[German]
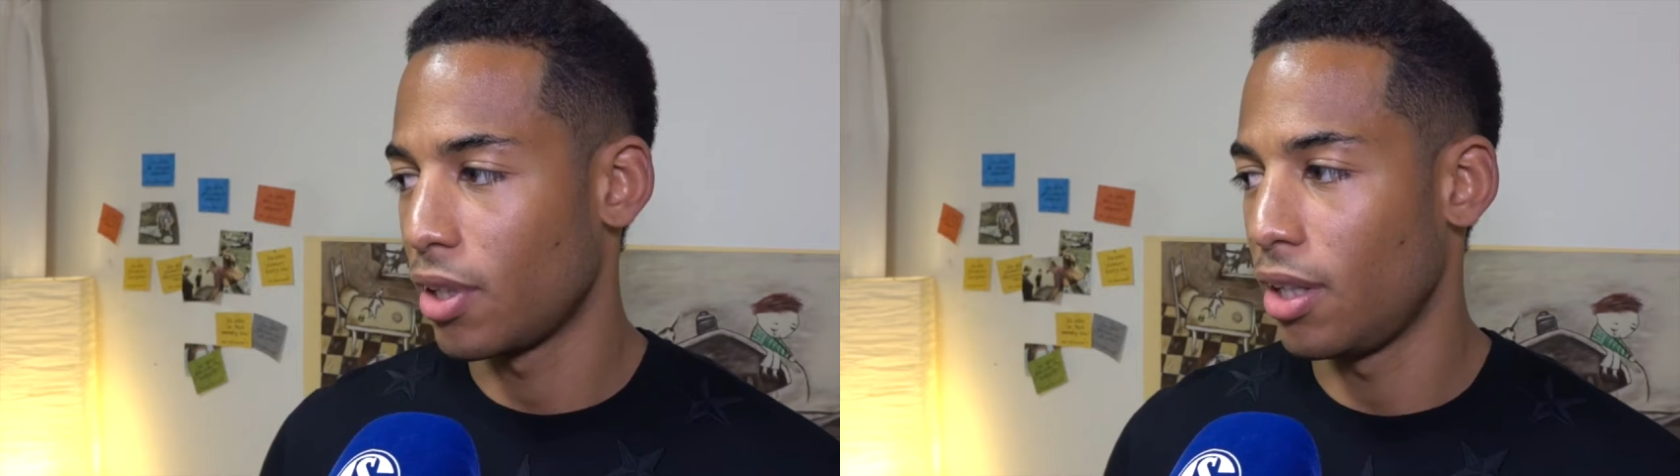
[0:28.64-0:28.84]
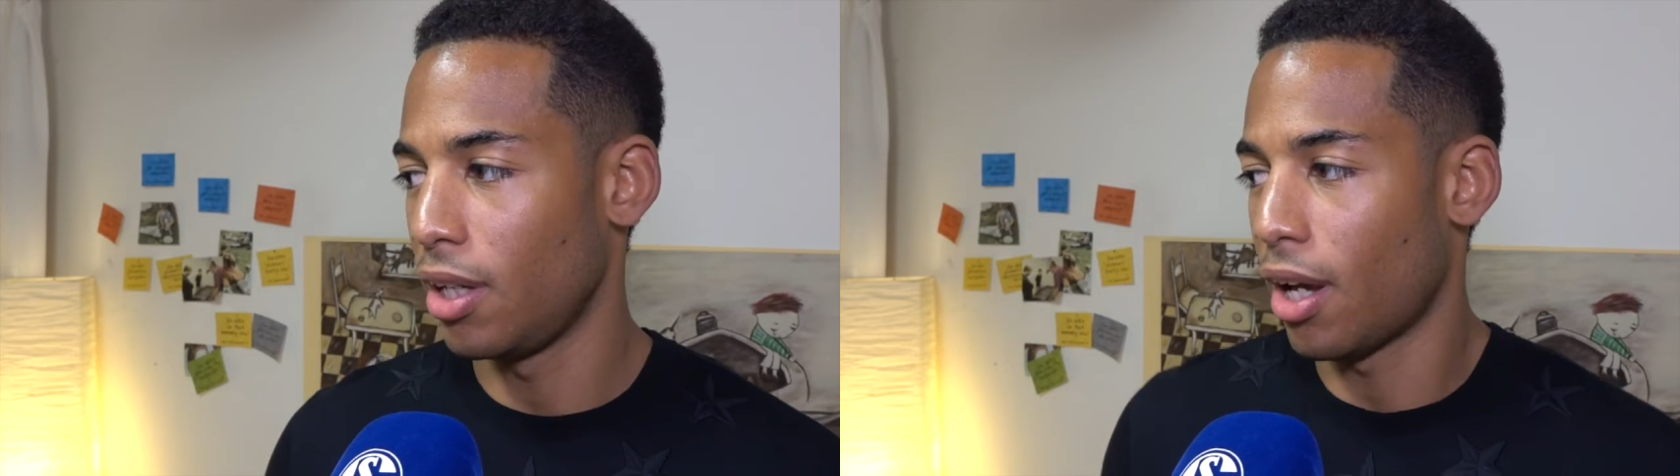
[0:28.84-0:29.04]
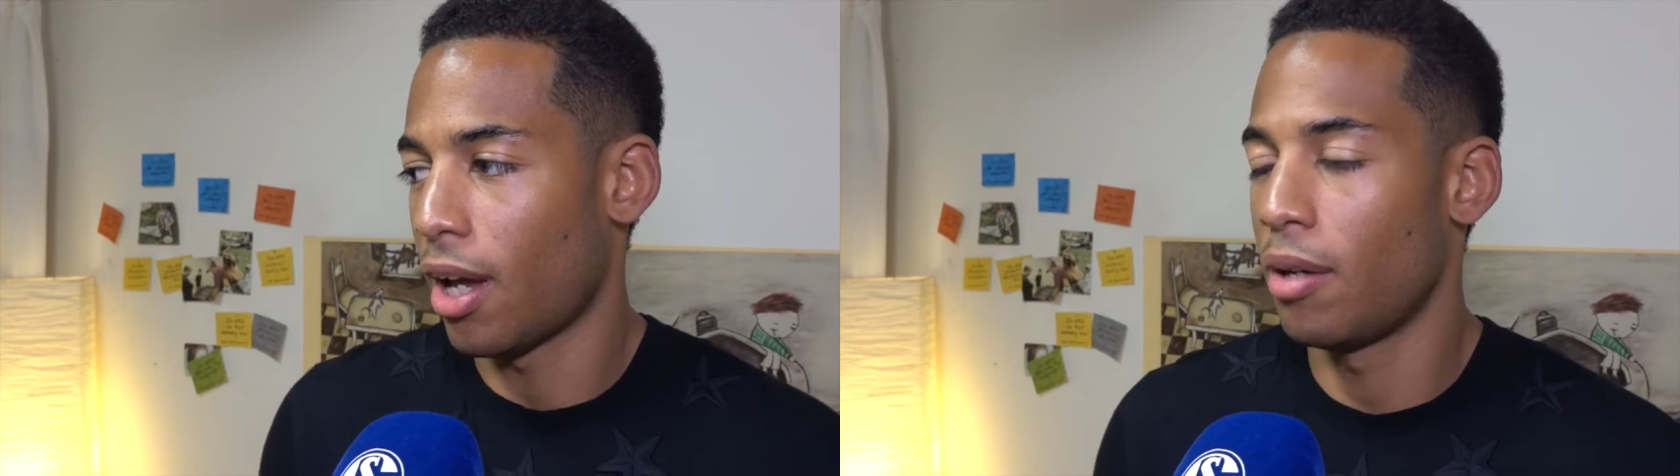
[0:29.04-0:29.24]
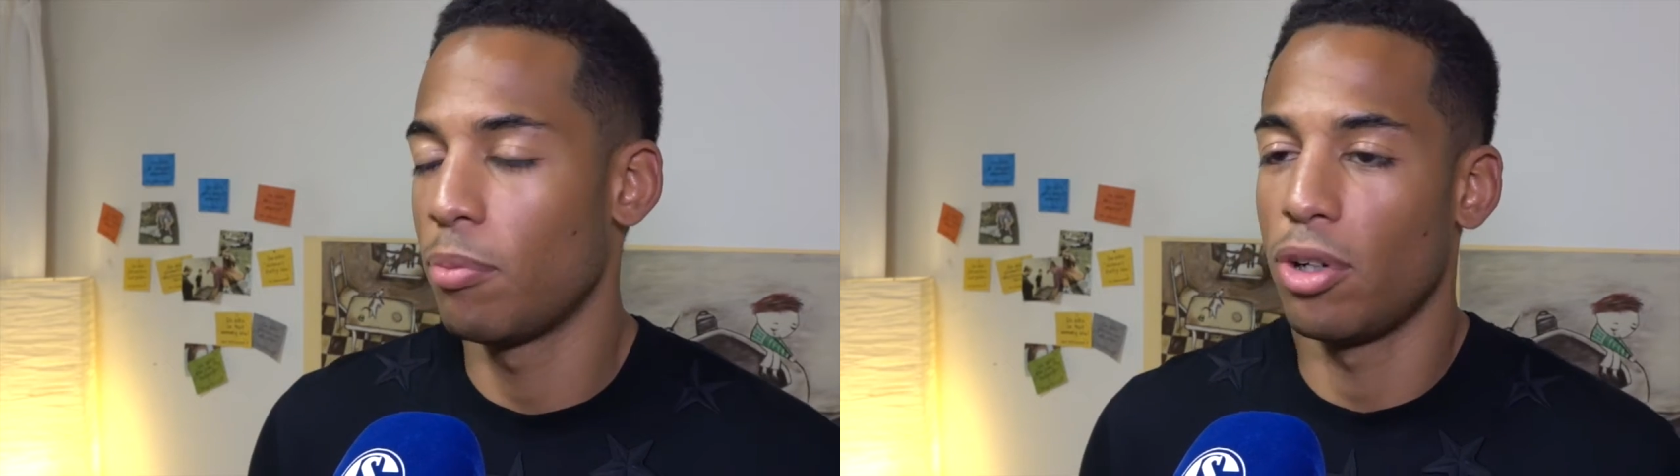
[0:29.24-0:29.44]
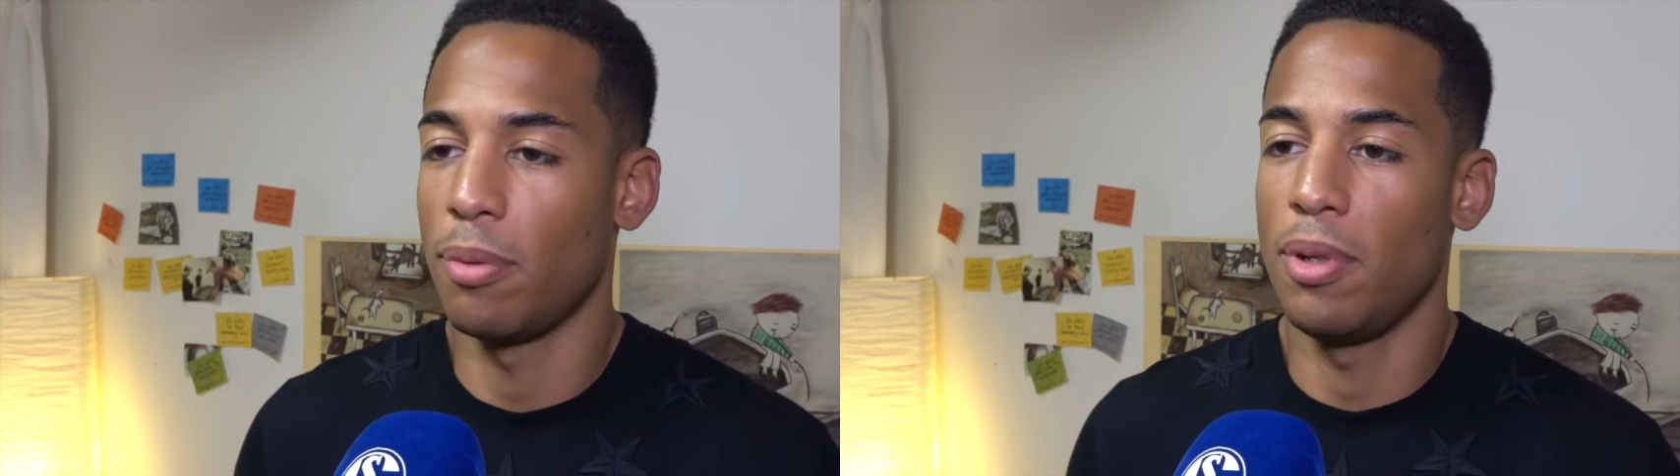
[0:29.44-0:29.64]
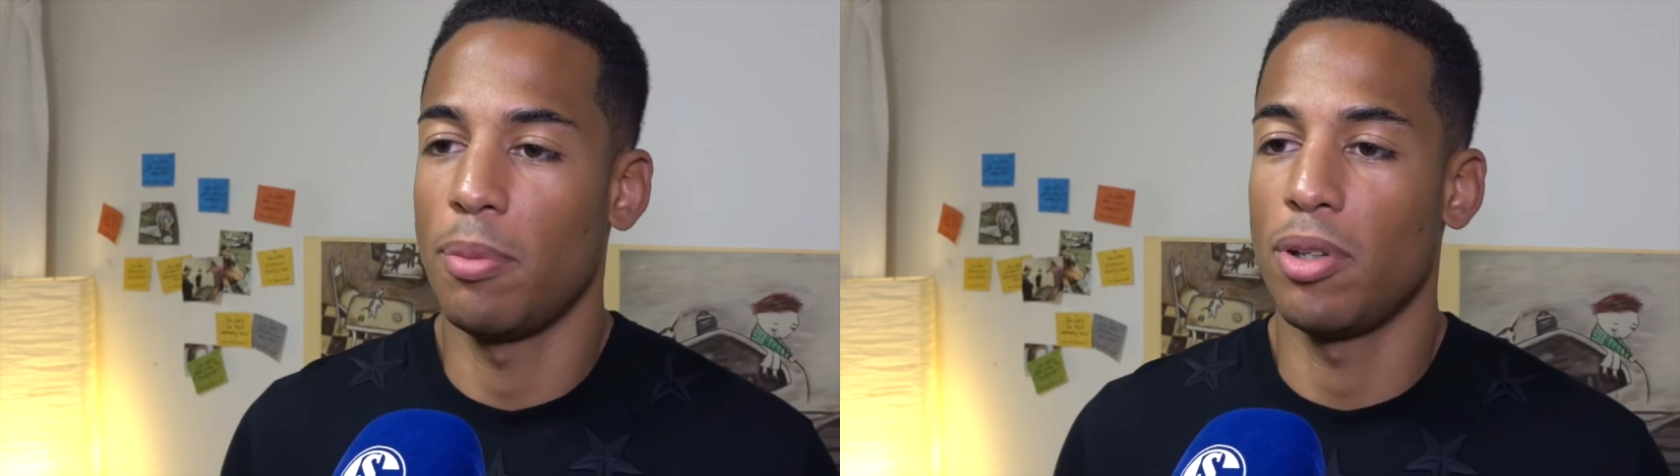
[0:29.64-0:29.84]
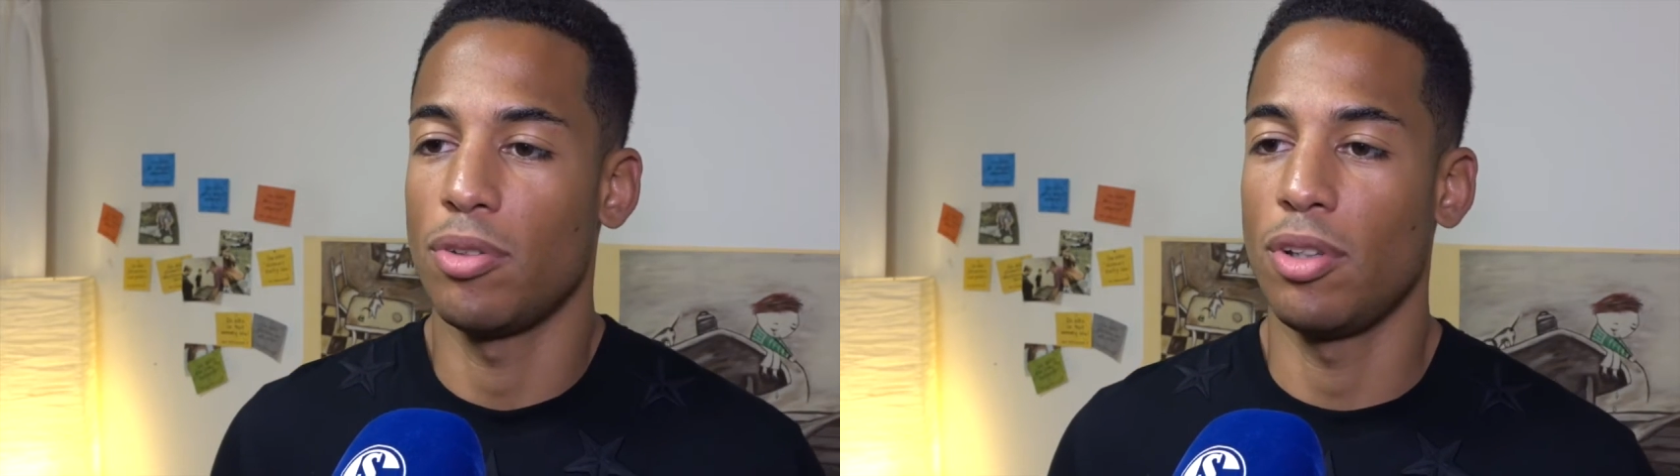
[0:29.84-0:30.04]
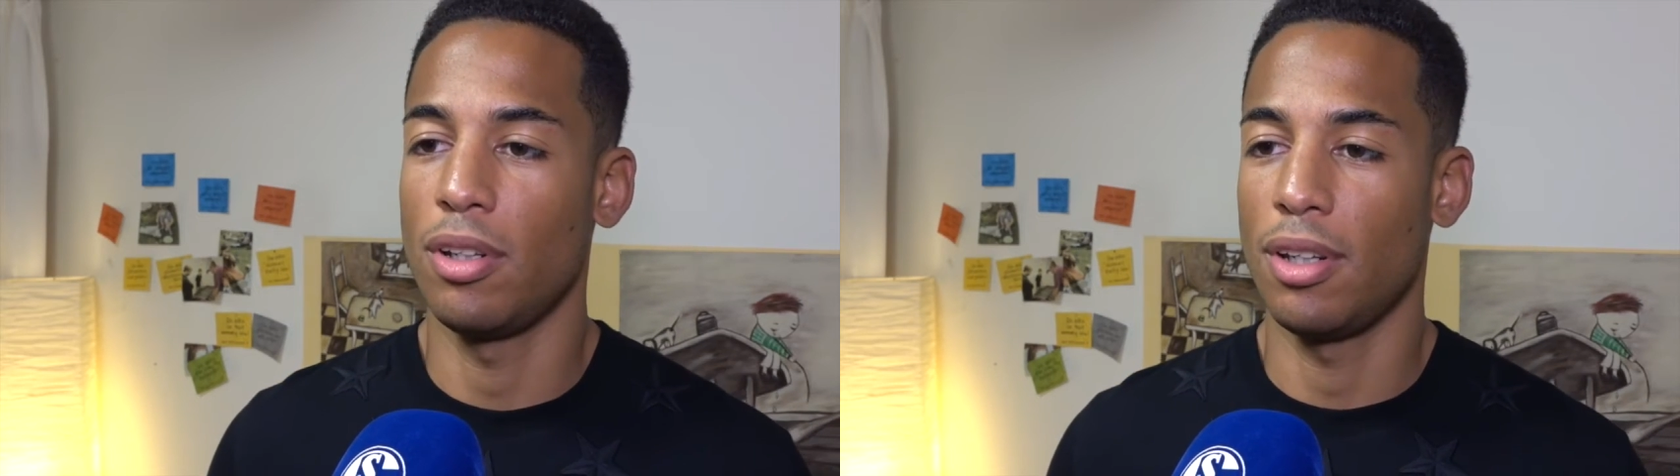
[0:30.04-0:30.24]
die einem oder mir
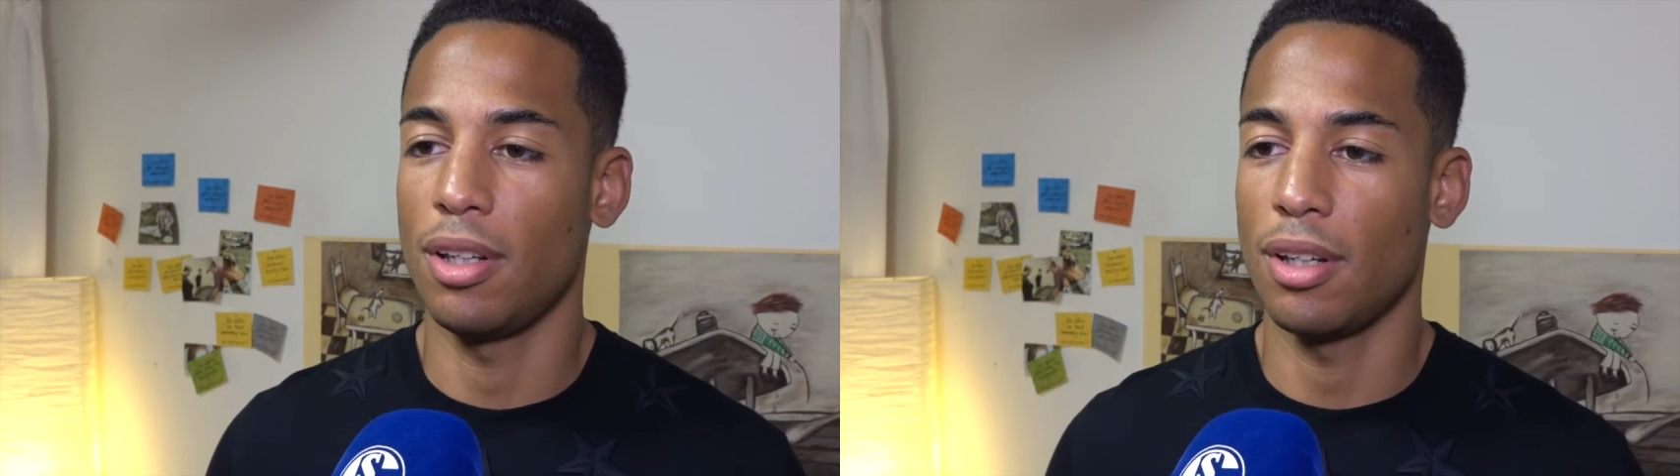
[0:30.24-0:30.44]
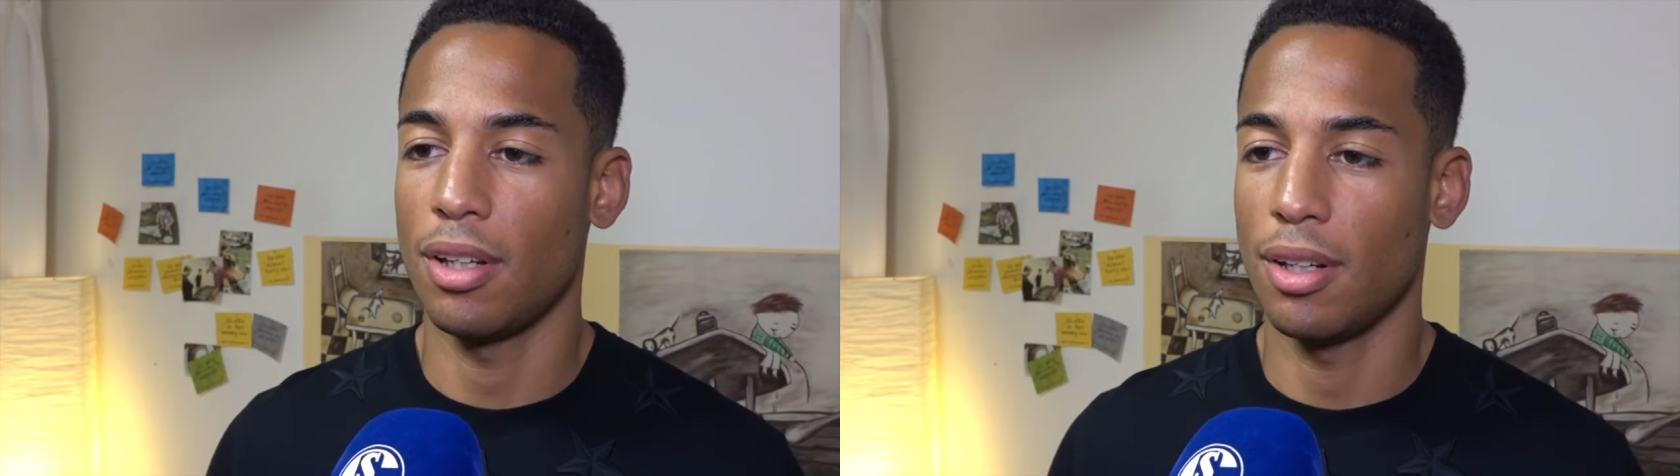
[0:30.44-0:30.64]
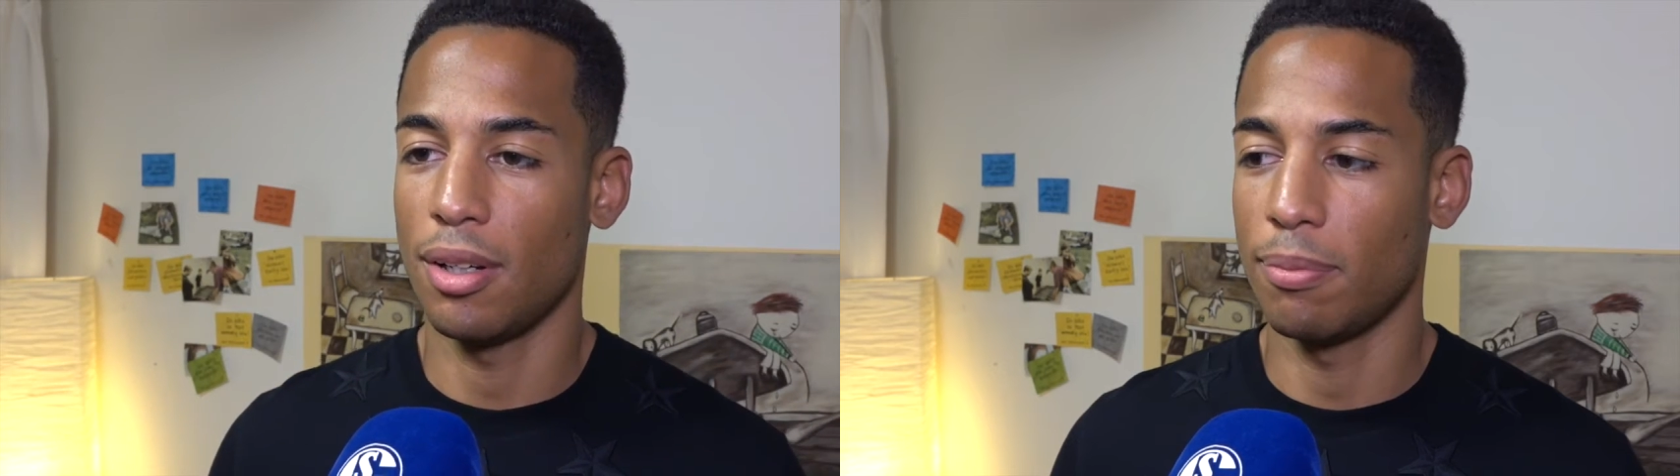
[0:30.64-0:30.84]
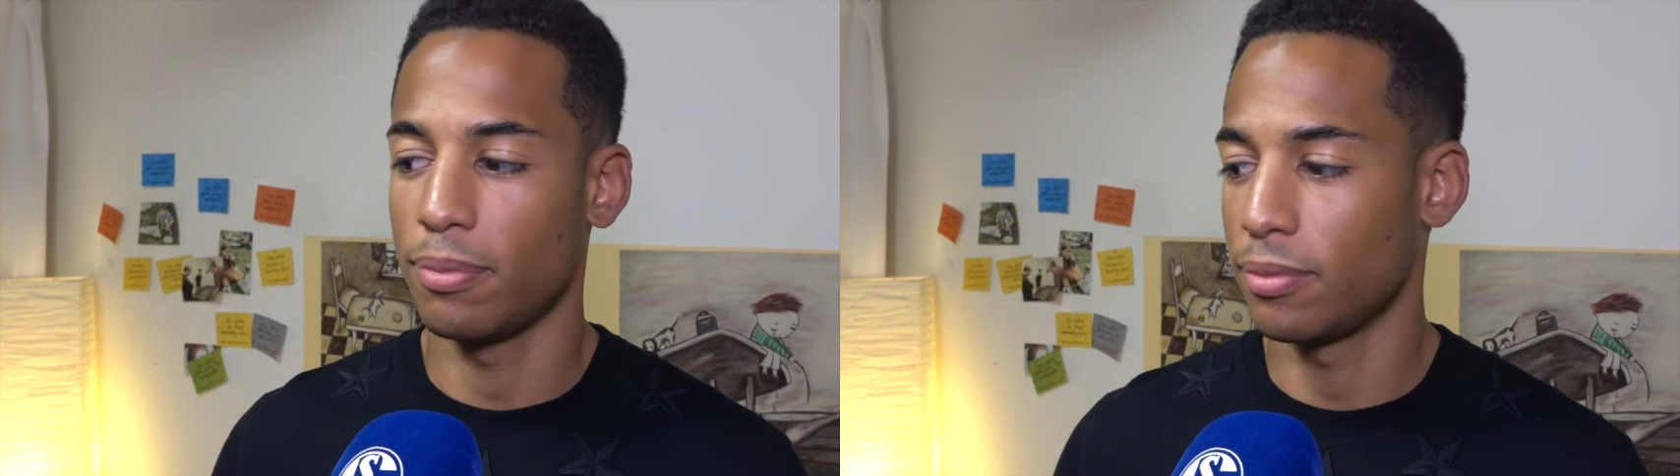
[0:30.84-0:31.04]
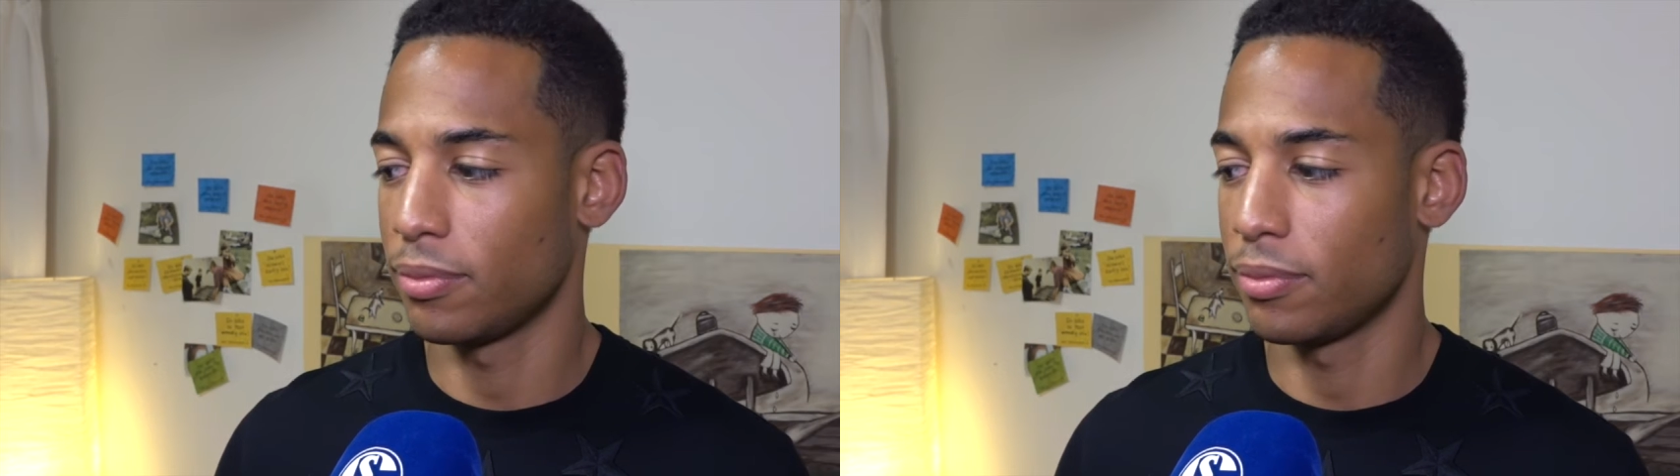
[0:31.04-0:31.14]
persönlich ähm,